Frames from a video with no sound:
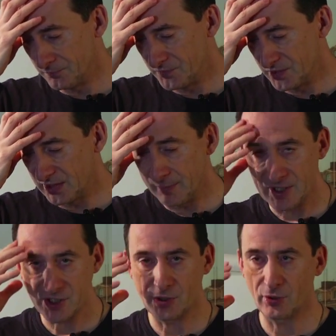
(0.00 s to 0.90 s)
di
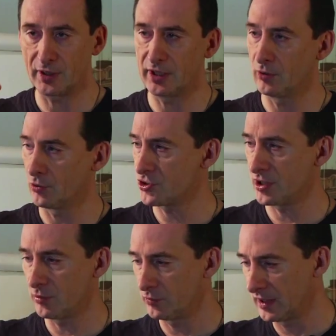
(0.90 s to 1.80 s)
dimensioni o
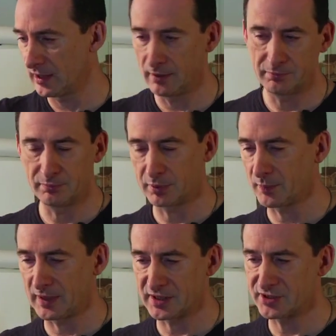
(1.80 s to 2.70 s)
c'è una
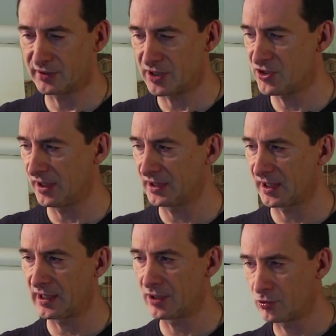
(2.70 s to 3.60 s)
propagazione
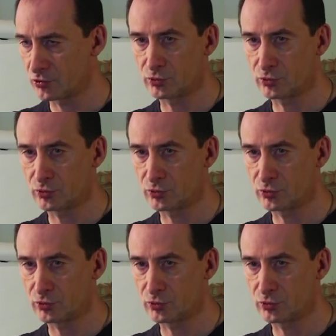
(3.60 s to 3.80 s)
eccentrica,